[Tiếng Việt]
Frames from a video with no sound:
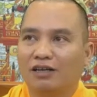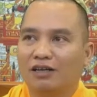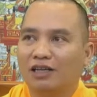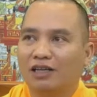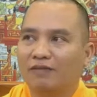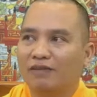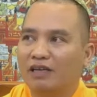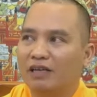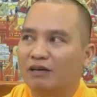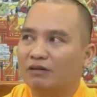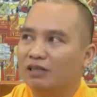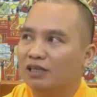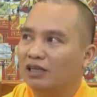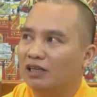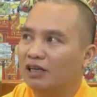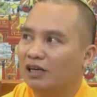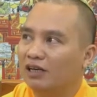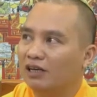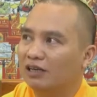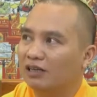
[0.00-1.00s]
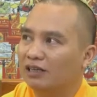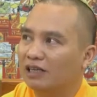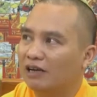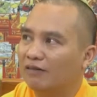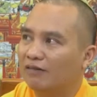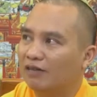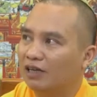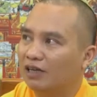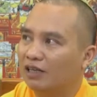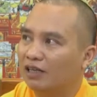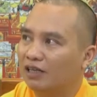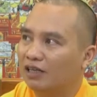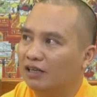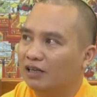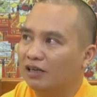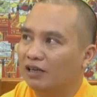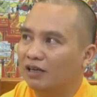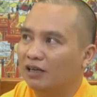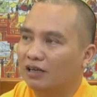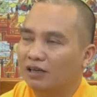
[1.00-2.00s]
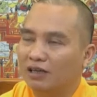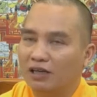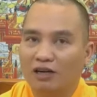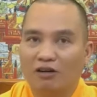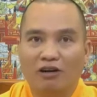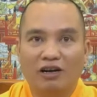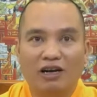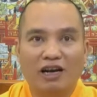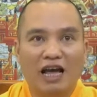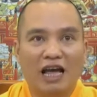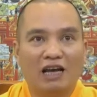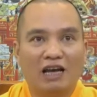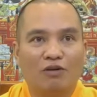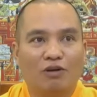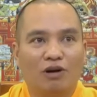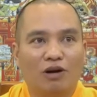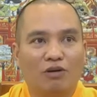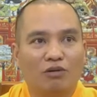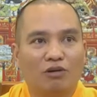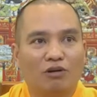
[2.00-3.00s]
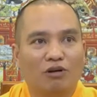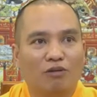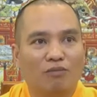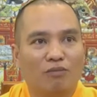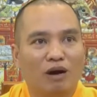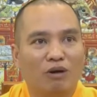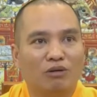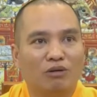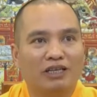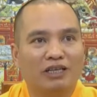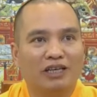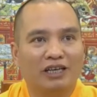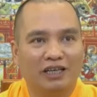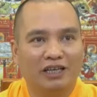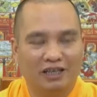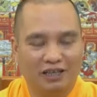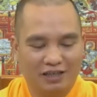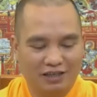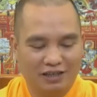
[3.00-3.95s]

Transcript: thế vị đạo sĩ lại giả vờ là gì thế con nai của ông nó có màu gì